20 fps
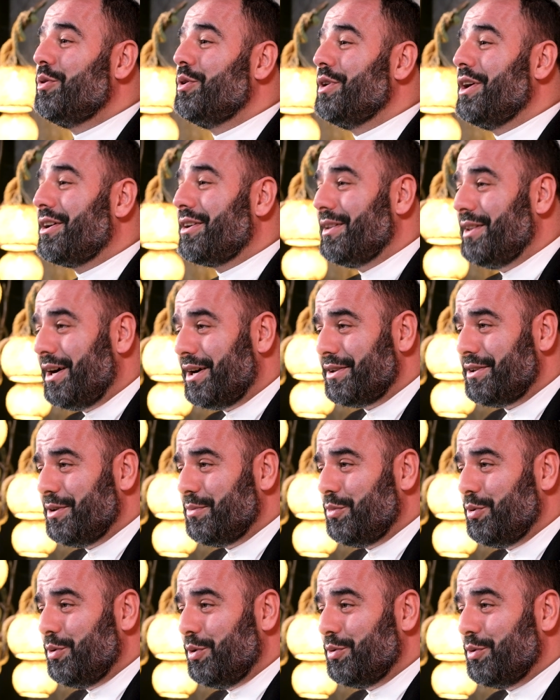
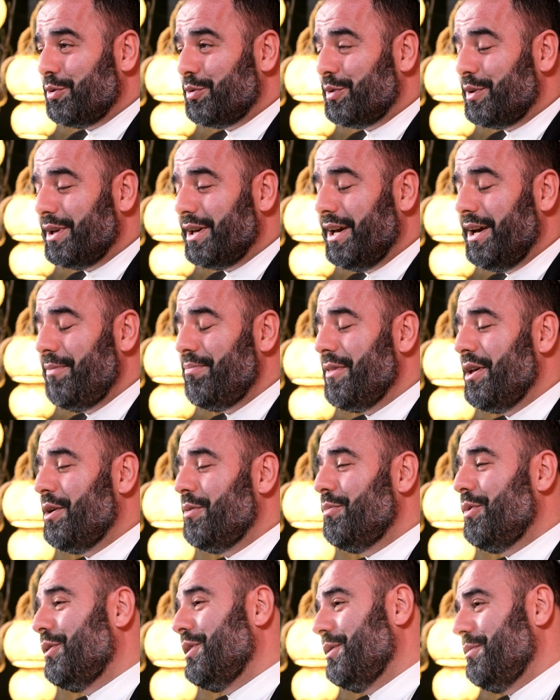uyarılarda bulunun diye
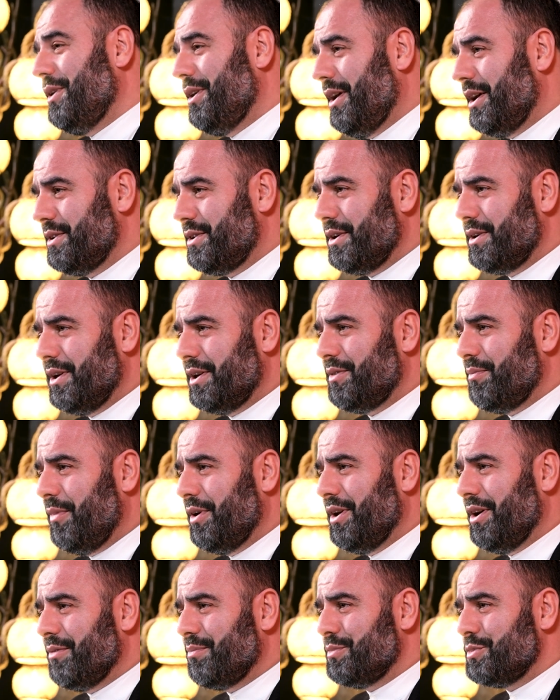böyle bir
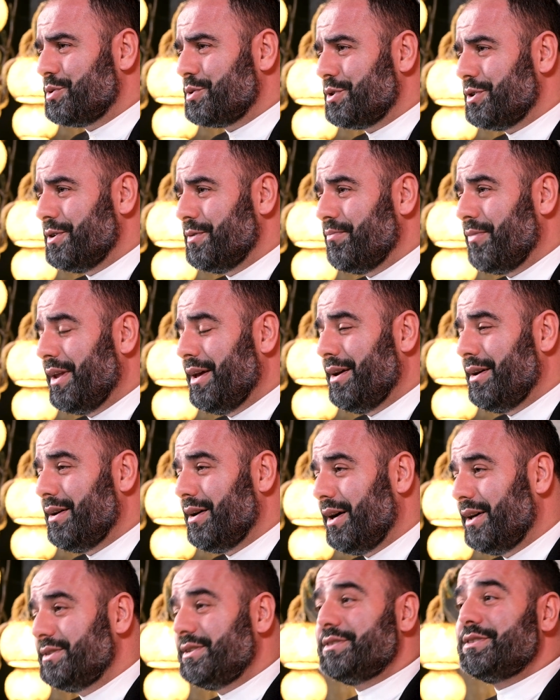hatırlatma yapmıştı.
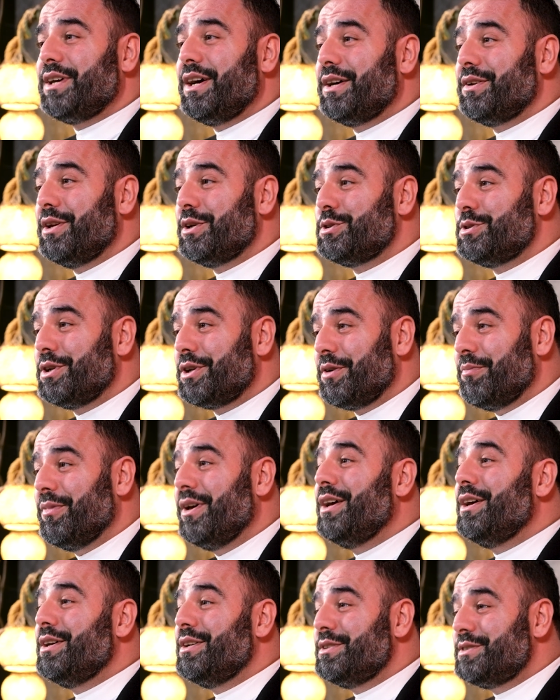Aziz
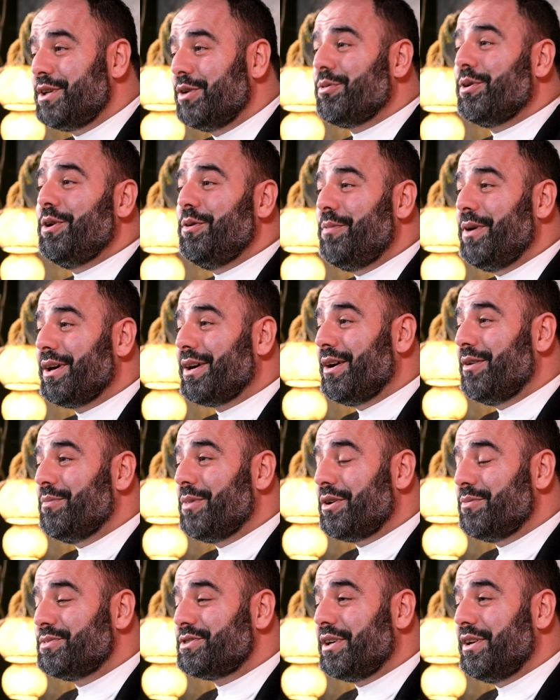kardeşlerim, sevgili
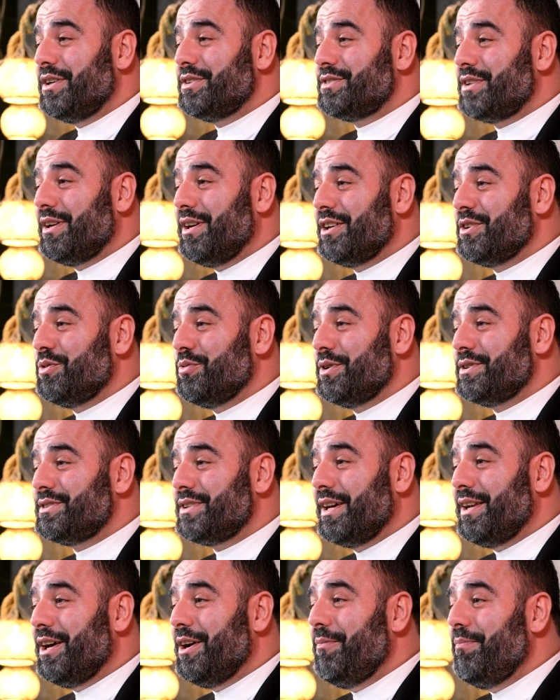Peygamberimiz Aleyhisselatü
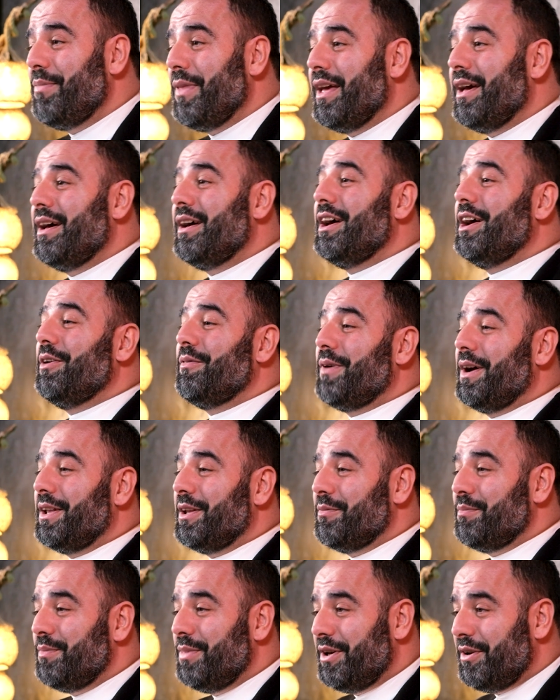Vesselam
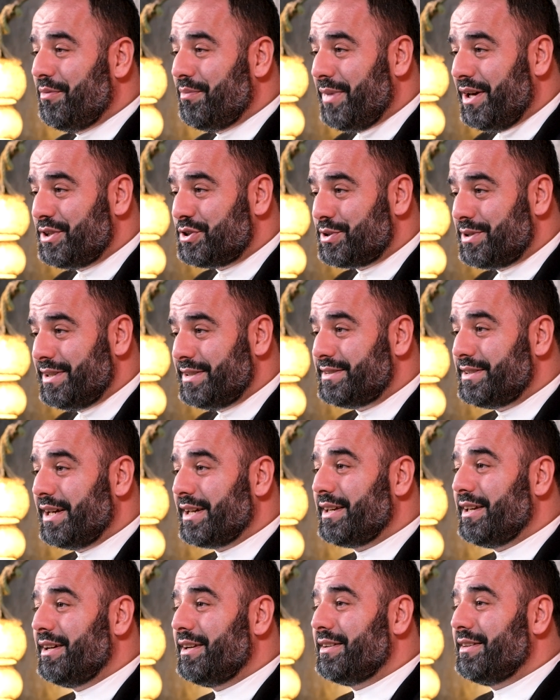efendim bir
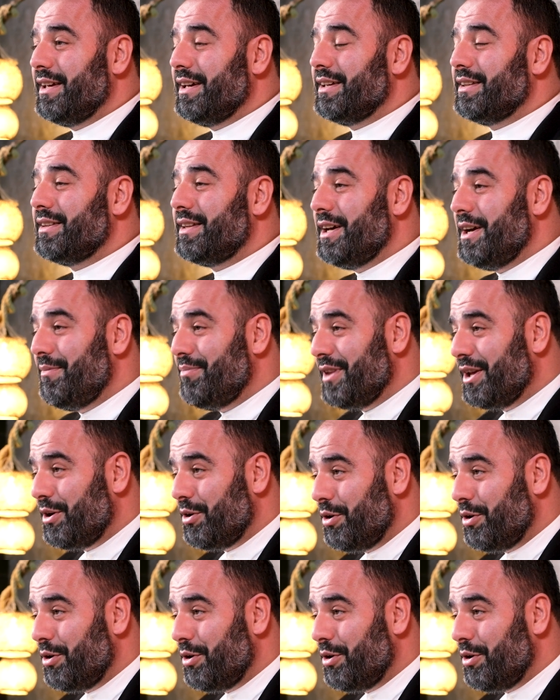meclise girdiğinde